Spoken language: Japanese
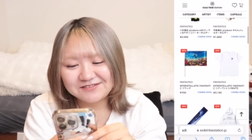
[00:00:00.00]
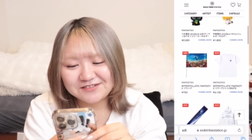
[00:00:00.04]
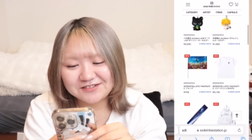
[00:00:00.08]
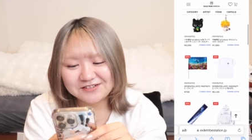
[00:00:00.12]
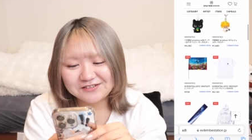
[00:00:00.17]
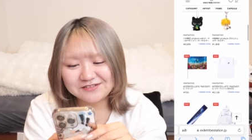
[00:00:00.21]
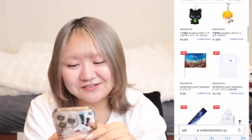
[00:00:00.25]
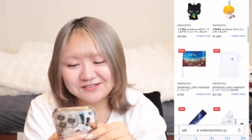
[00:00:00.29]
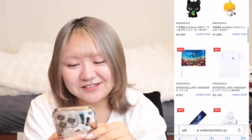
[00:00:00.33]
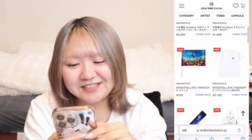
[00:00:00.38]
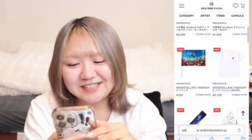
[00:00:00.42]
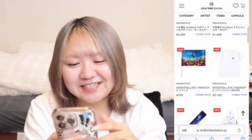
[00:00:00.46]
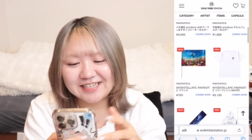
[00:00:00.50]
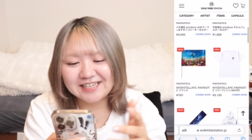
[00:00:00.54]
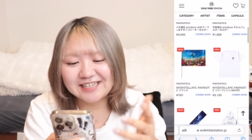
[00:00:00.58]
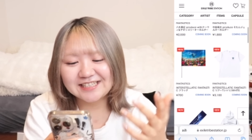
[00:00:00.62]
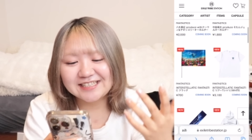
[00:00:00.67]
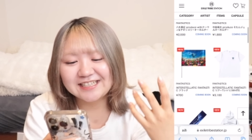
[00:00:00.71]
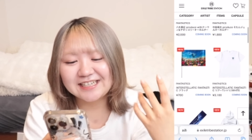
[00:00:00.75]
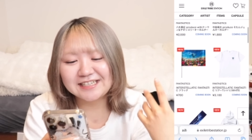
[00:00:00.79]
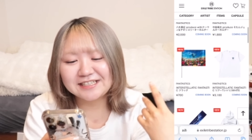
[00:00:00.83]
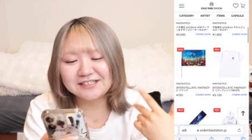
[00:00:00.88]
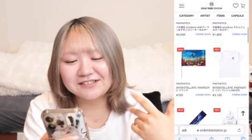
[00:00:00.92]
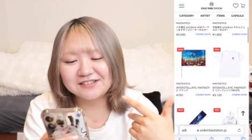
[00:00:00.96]
もううち
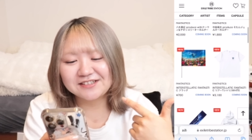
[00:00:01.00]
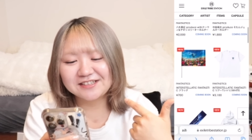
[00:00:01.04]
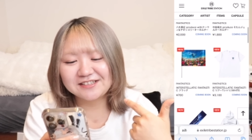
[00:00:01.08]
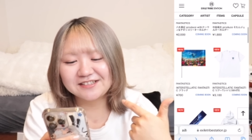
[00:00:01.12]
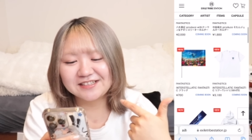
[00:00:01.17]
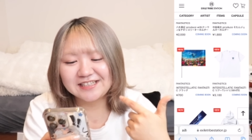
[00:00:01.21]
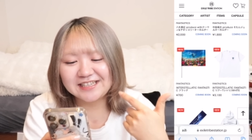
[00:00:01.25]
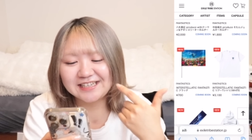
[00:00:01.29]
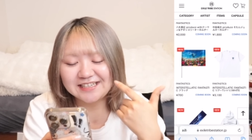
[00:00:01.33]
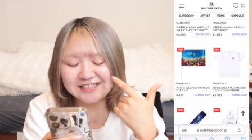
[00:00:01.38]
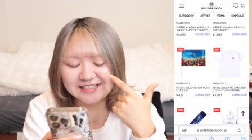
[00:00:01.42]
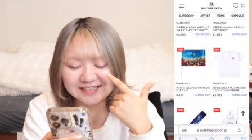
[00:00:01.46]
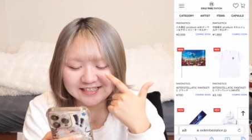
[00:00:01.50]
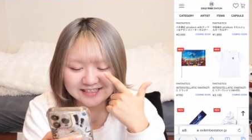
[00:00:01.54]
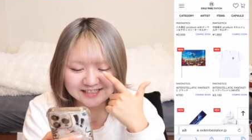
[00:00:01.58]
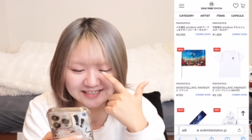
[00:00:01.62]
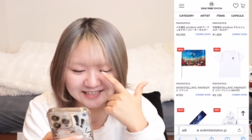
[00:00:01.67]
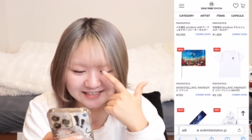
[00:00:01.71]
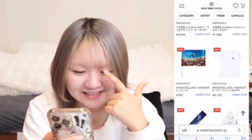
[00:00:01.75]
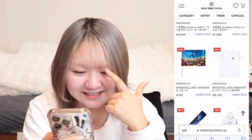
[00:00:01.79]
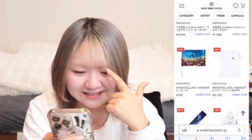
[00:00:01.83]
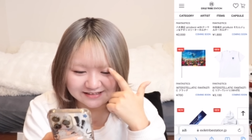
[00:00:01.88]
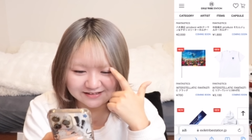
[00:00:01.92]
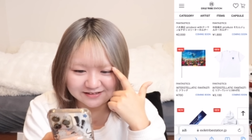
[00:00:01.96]
が最初 LDH 好
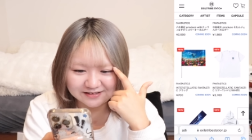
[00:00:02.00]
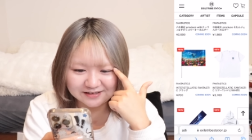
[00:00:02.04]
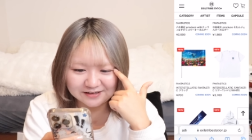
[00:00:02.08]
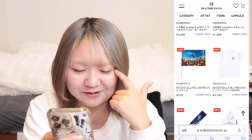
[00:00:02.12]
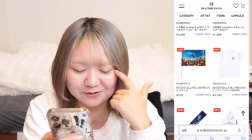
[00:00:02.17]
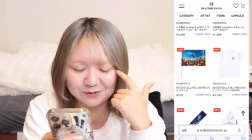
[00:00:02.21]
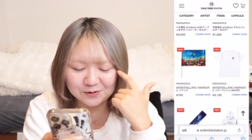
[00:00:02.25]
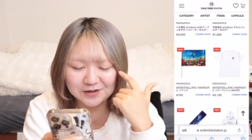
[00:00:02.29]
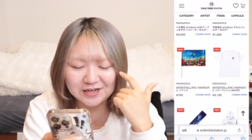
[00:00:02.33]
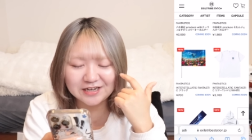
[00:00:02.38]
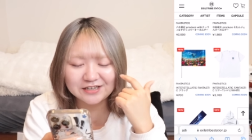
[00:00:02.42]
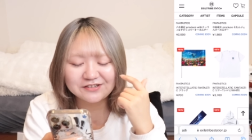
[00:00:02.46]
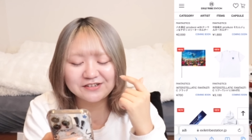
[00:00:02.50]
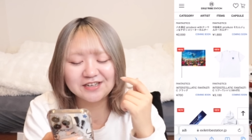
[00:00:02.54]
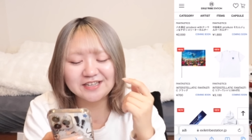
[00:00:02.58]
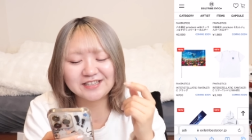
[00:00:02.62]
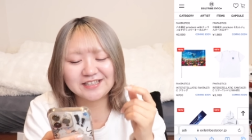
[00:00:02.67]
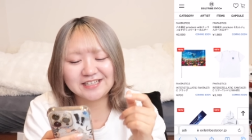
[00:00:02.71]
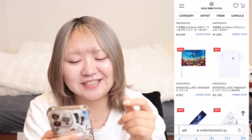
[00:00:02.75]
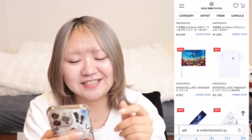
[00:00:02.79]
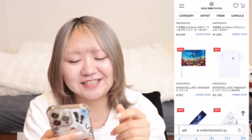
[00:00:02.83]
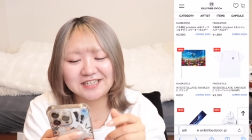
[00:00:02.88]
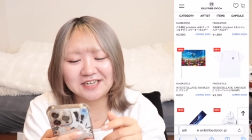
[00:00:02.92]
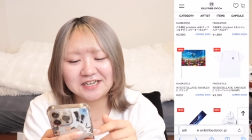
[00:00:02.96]
きな時は500
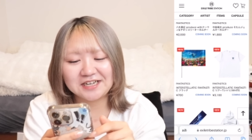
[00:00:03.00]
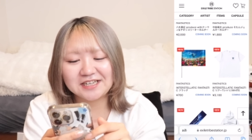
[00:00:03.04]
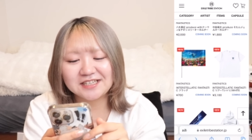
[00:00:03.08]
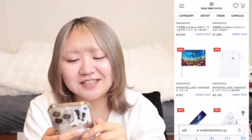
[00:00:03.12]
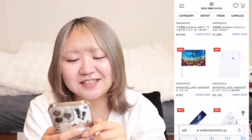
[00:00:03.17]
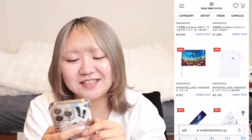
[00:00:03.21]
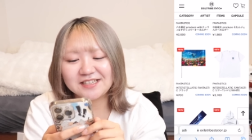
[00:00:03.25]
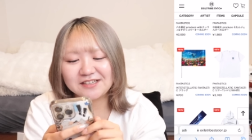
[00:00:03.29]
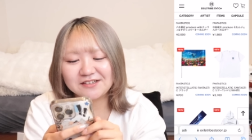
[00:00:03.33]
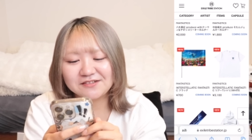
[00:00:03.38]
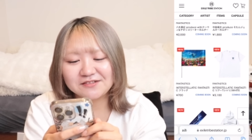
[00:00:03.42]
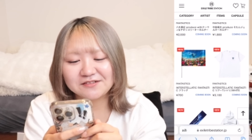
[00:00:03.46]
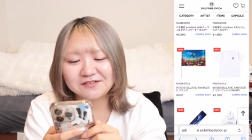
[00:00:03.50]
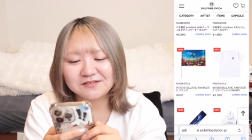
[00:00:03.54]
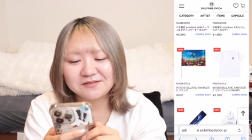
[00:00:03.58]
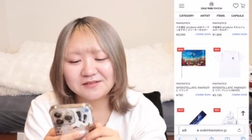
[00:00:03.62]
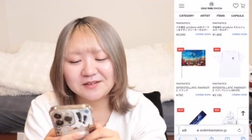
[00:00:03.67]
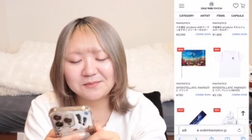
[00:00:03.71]
円でしたがっていう。